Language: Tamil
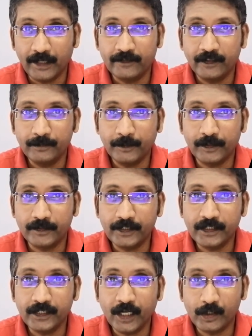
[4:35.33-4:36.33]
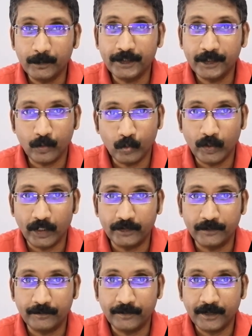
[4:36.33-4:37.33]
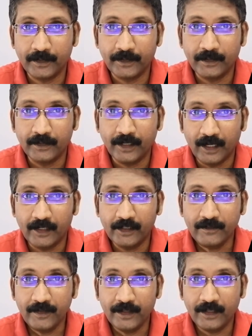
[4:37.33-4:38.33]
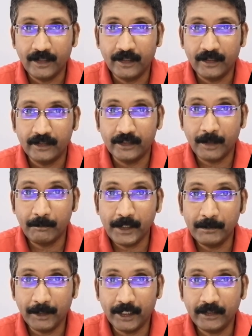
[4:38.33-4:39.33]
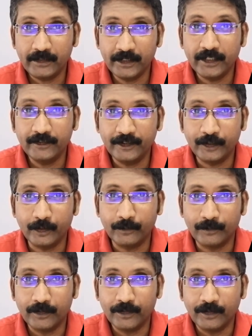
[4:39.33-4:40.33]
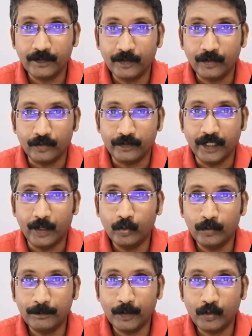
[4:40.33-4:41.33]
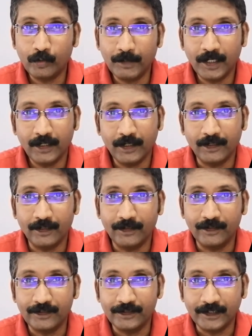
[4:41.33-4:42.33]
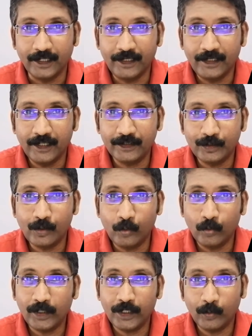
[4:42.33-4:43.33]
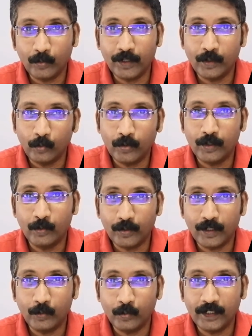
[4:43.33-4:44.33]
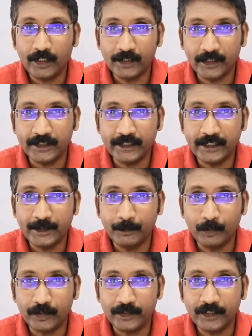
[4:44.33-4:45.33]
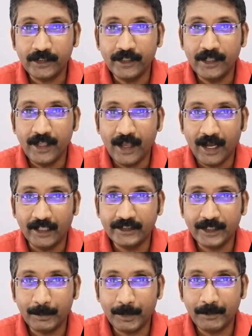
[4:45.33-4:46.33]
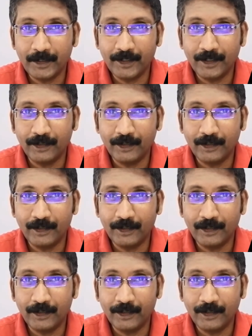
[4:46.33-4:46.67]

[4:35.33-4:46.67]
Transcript: அக்சஸ் பண்ணுறதுக்கு நீங்கள் அனுமதிக்கக்கூடாது ஆனால் நம்மில் பலர் என்ன செய்கிறோம் டவுன்லோட் பண்ணோமா எல்லாத்துக்கும் ஓகே ஓகே ஓகே ஓகே ஓகே அக்ரின்னு போட்டுட்டு அதுக்கப்புறமா